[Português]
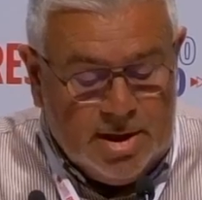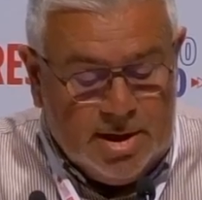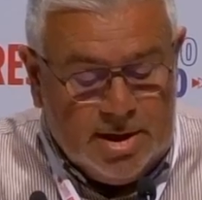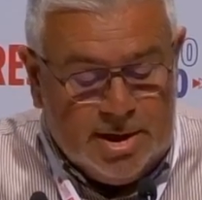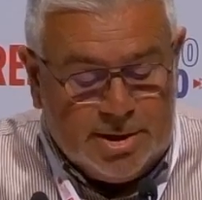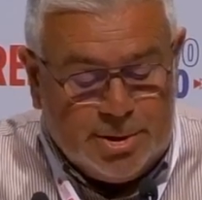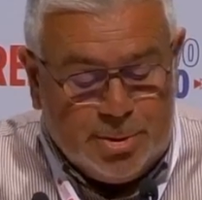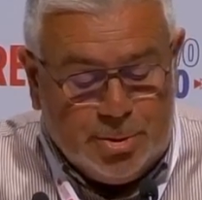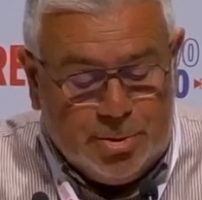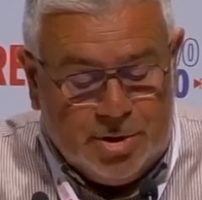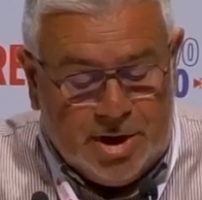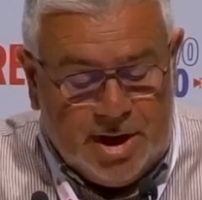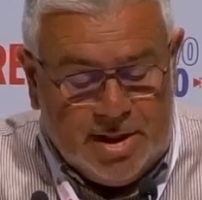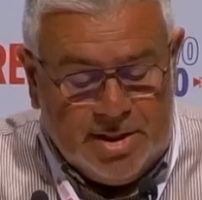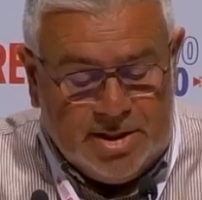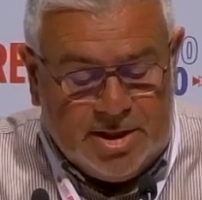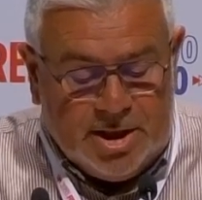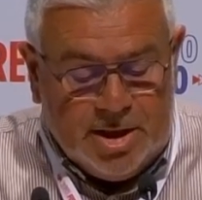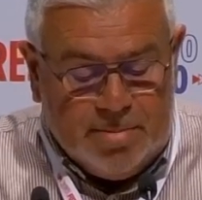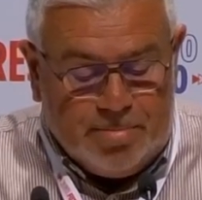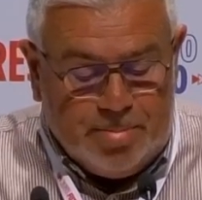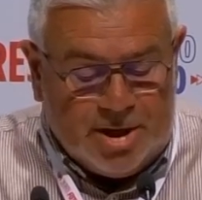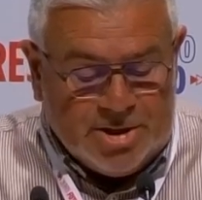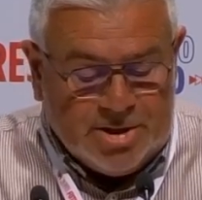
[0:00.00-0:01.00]
assegurando
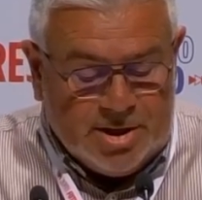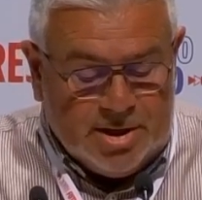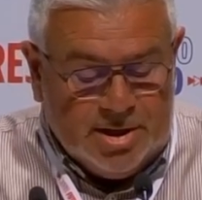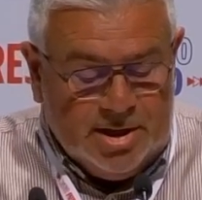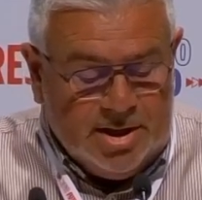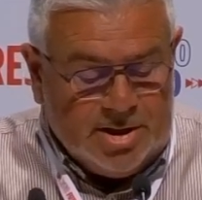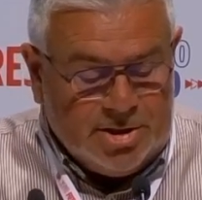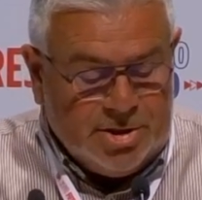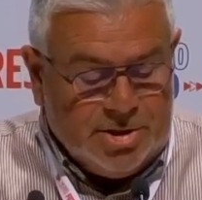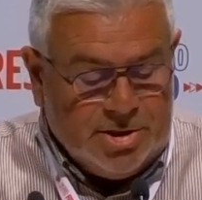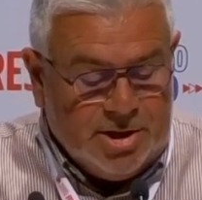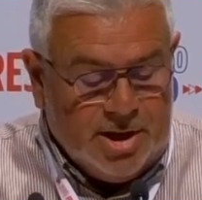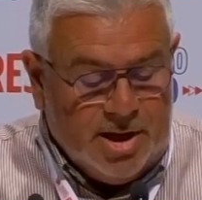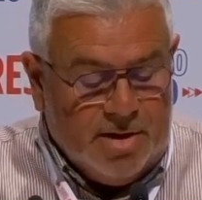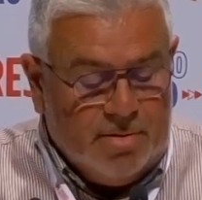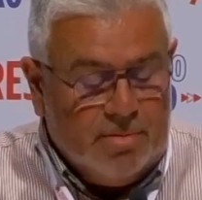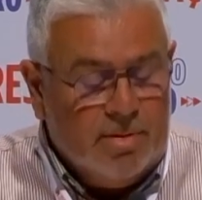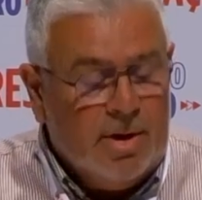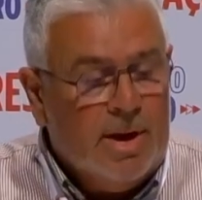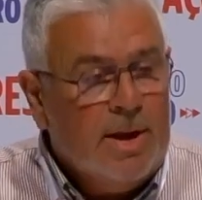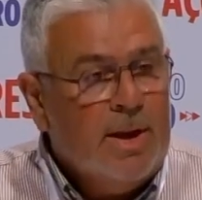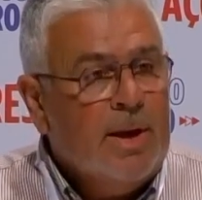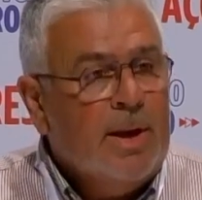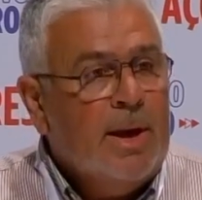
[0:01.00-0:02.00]
que a pesca na região
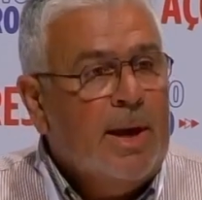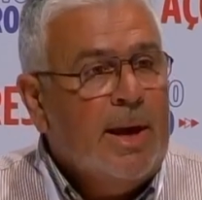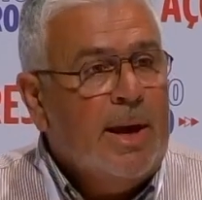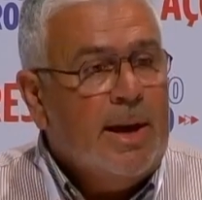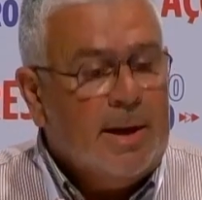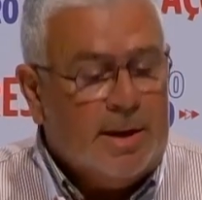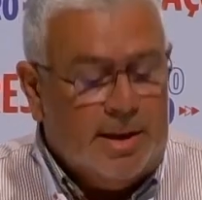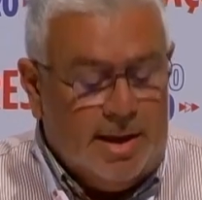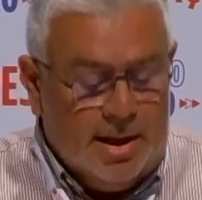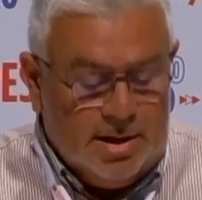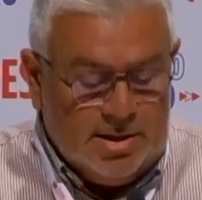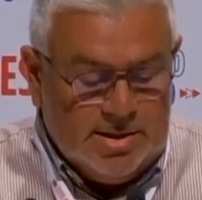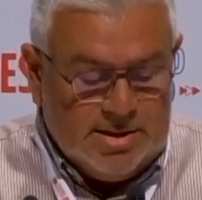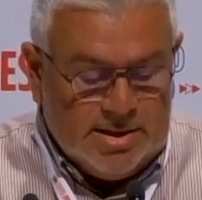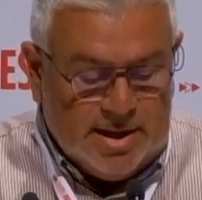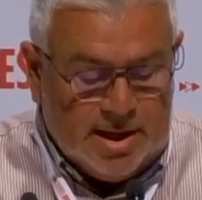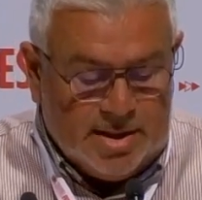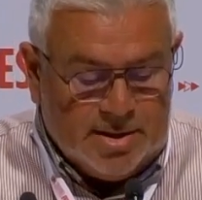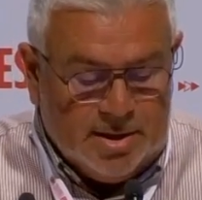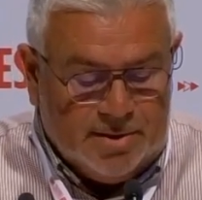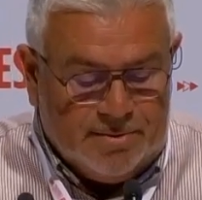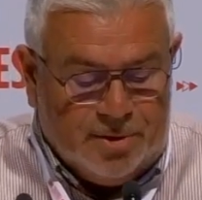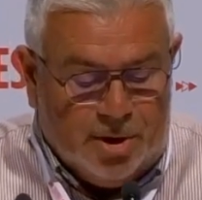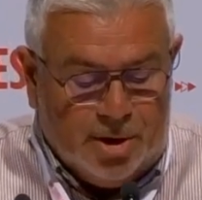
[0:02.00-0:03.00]
é
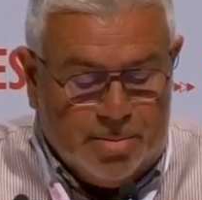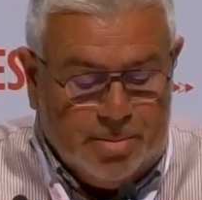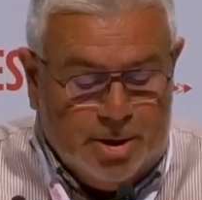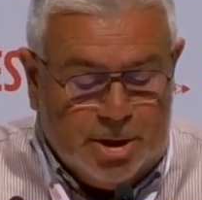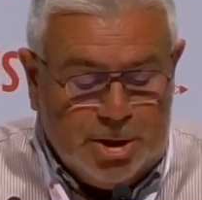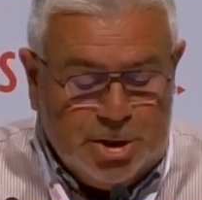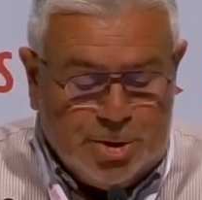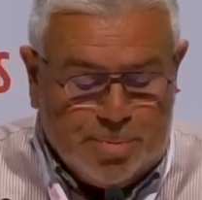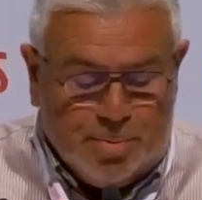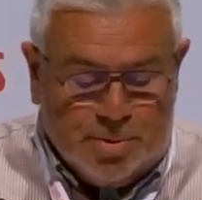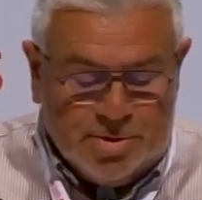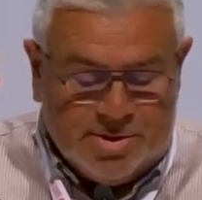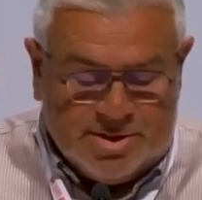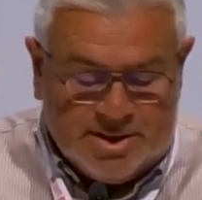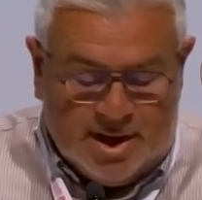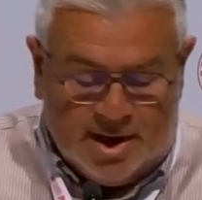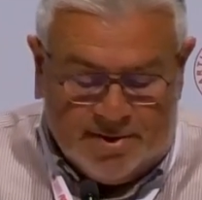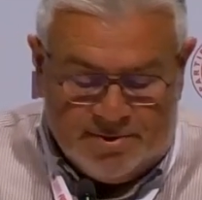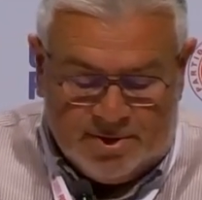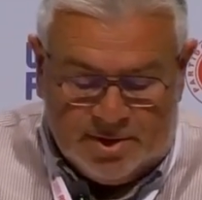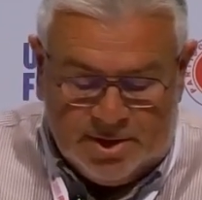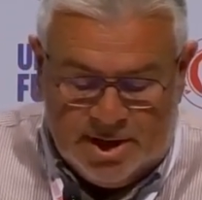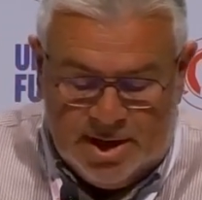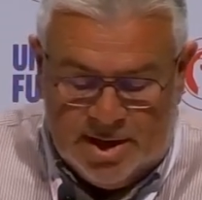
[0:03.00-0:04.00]
realizada de forma
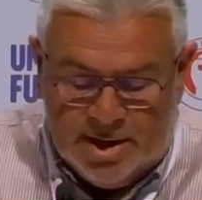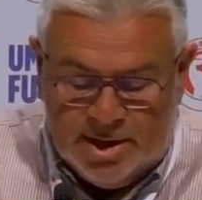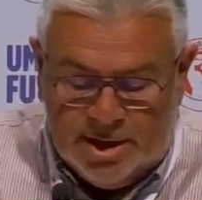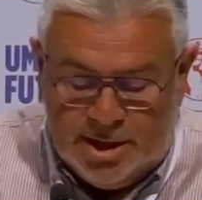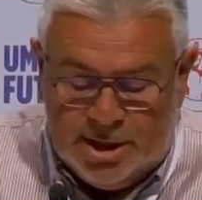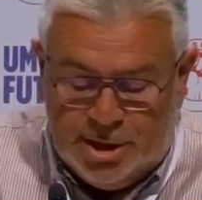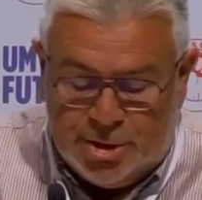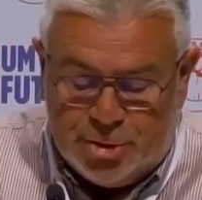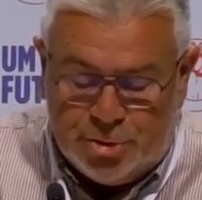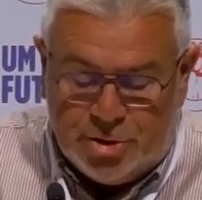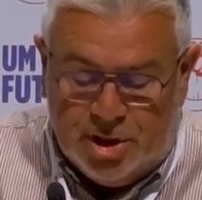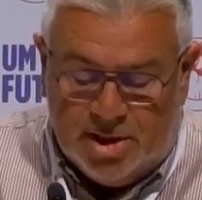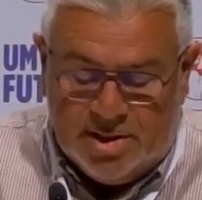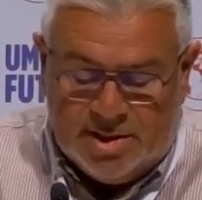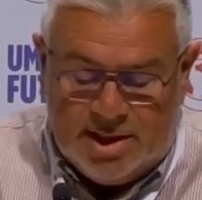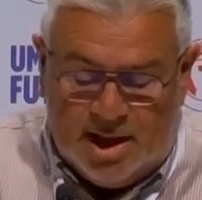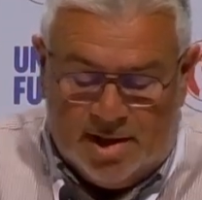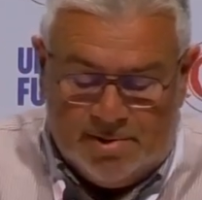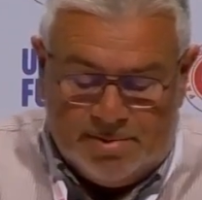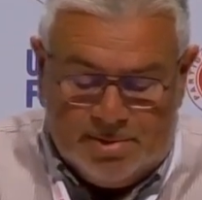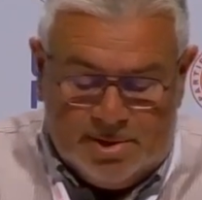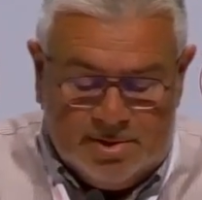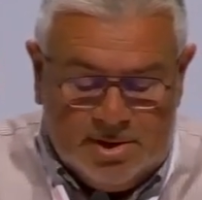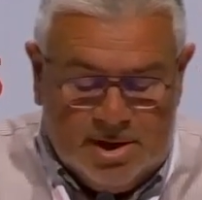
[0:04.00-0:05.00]
responsável e
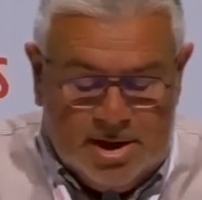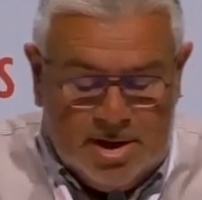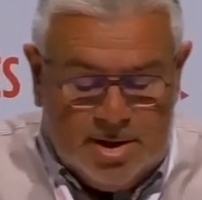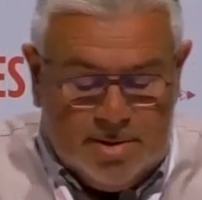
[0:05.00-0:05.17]
sustentável,